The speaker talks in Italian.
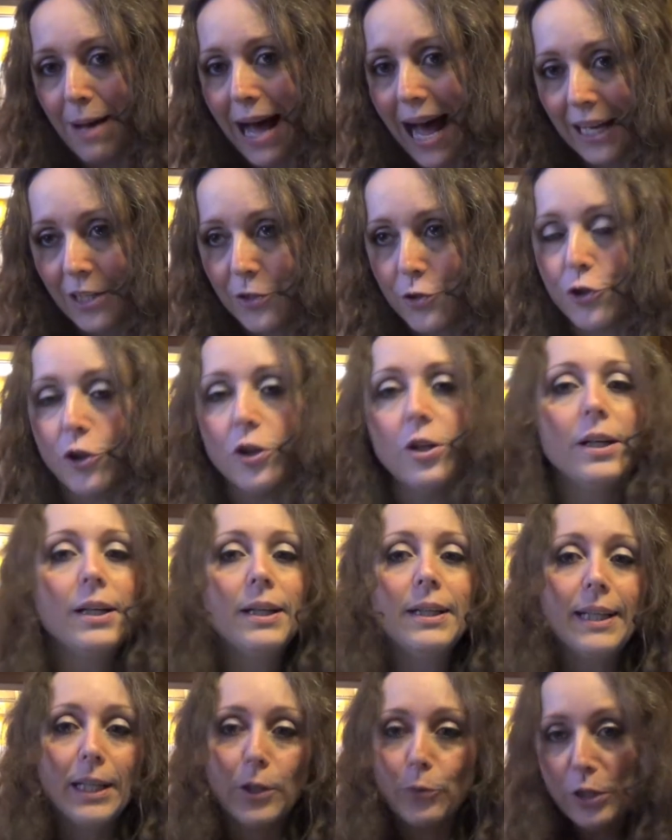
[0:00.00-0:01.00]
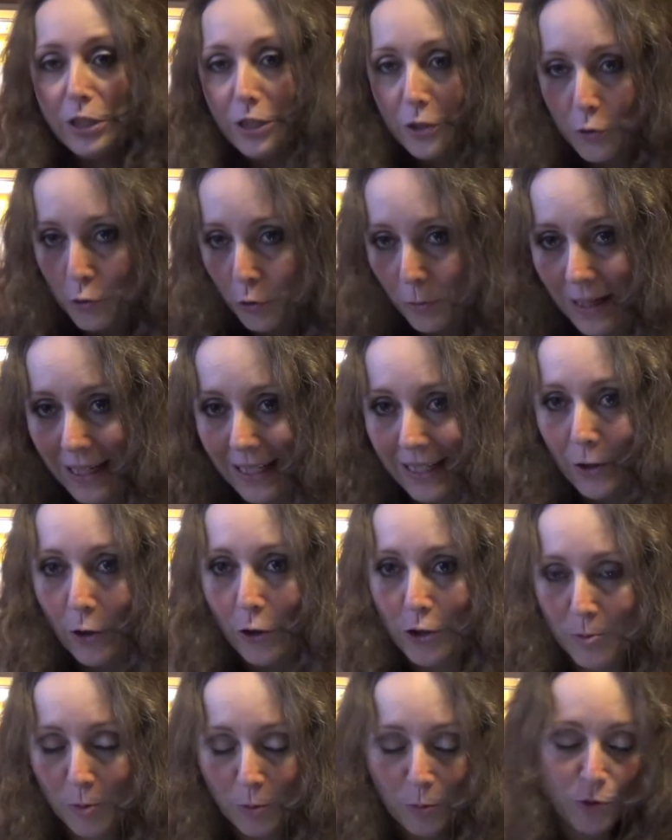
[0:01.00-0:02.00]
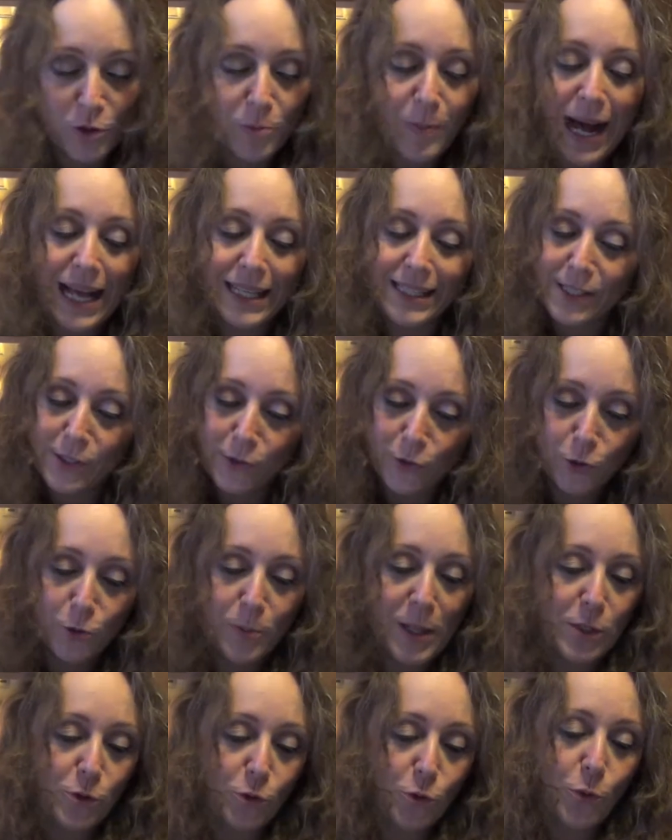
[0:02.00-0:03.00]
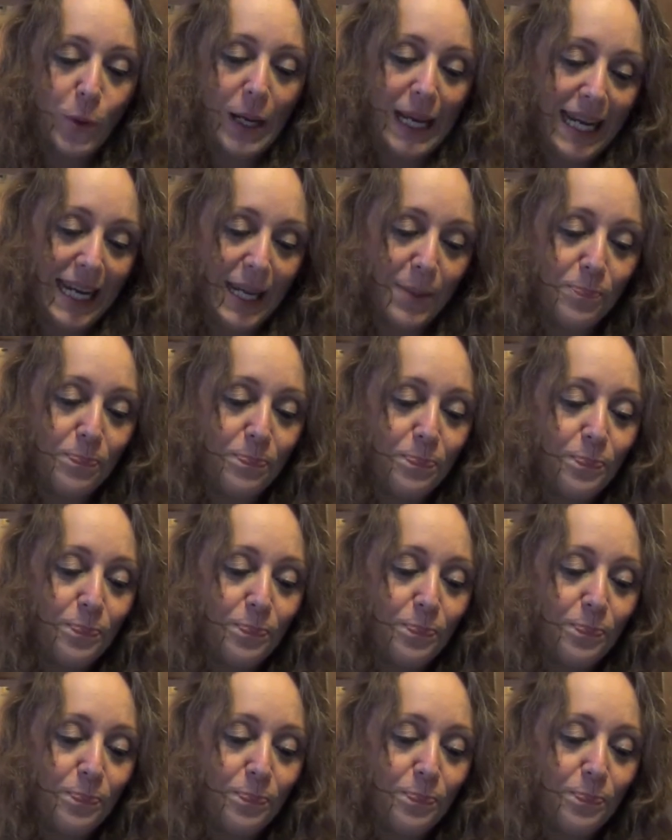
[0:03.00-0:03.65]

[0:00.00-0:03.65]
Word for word: mangio e quindi insomma le cose proprio di base secondo me sono quelle.